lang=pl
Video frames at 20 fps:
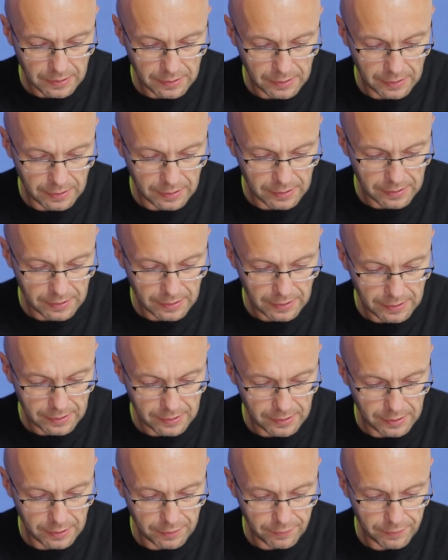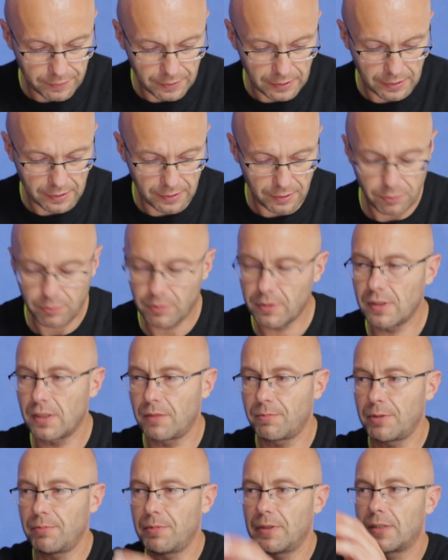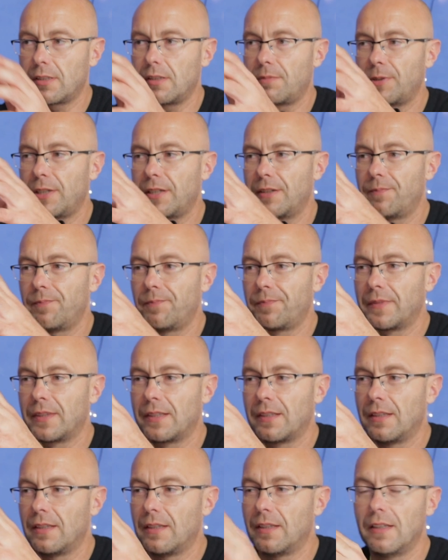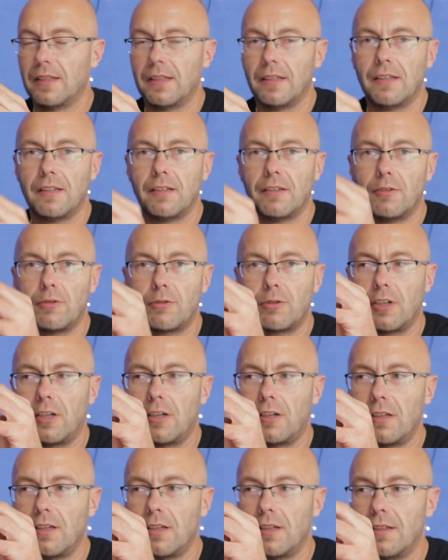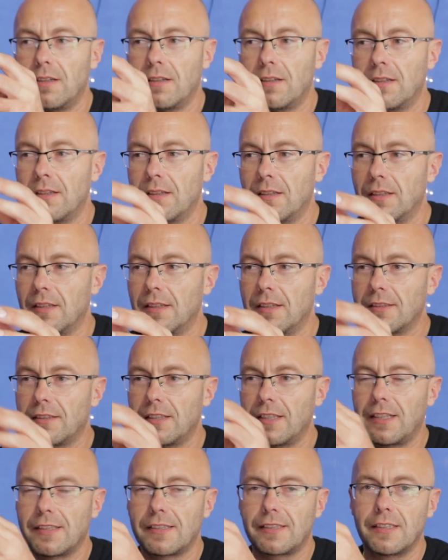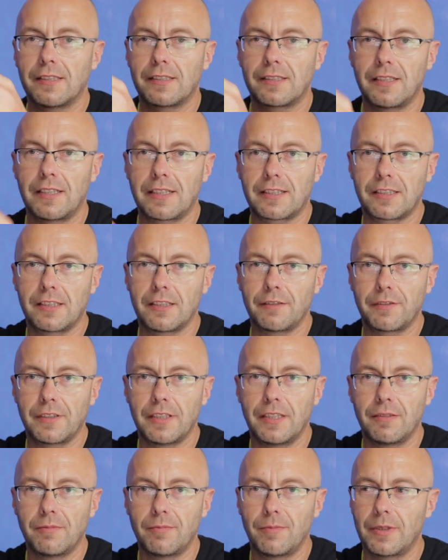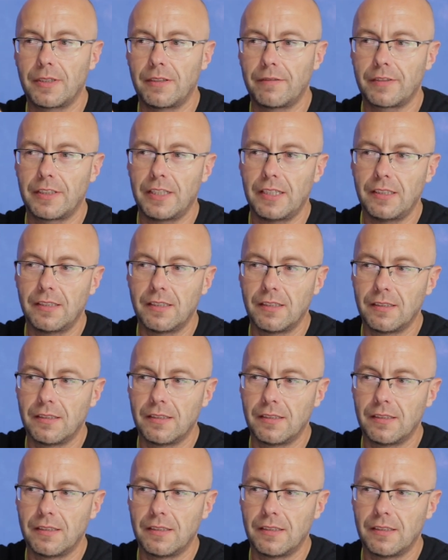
Nie jest aktywny, już zrobimy sobie. Roll teraz jest aktywny, prawda?